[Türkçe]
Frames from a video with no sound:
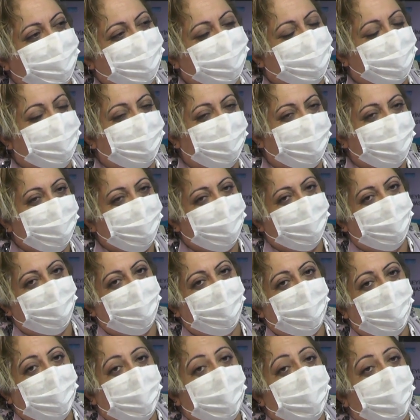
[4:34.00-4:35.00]
zaman
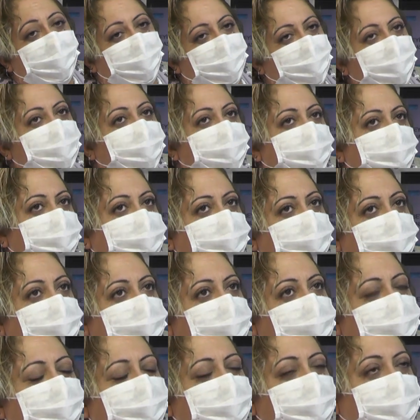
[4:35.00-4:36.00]
en çok
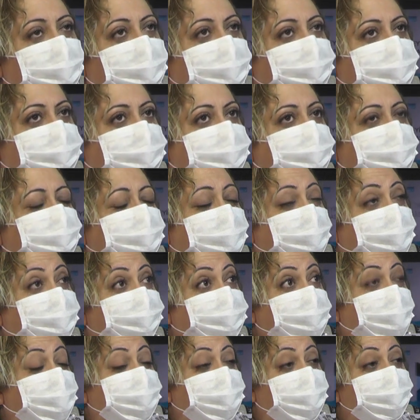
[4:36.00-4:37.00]
zorlandığım taraf
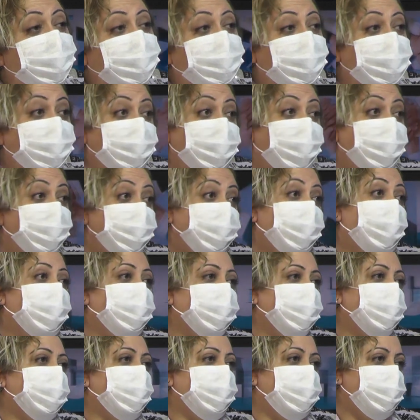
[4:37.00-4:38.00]
zaten ki, hatalı
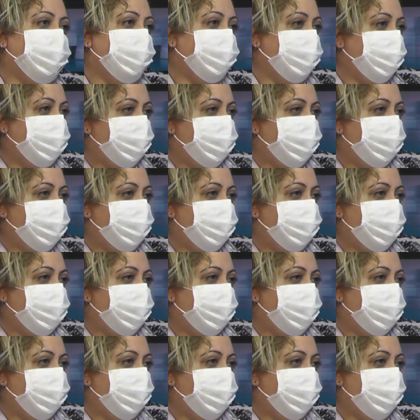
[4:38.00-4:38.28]
kesim.